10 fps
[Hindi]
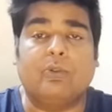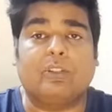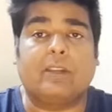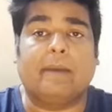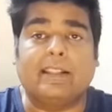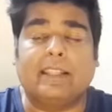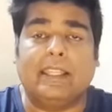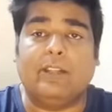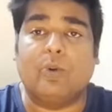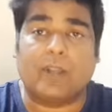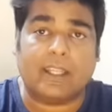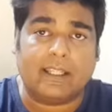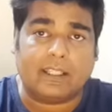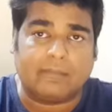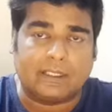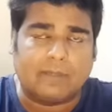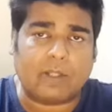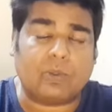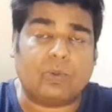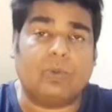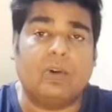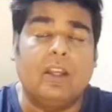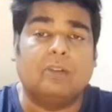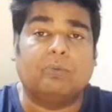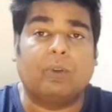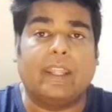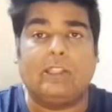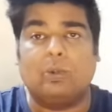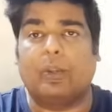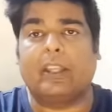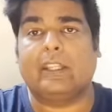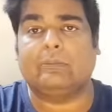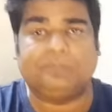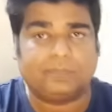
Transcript: उसके बाद से ही गोगी गैंग के बदमाशों को वो नहीं छोड़ेंगे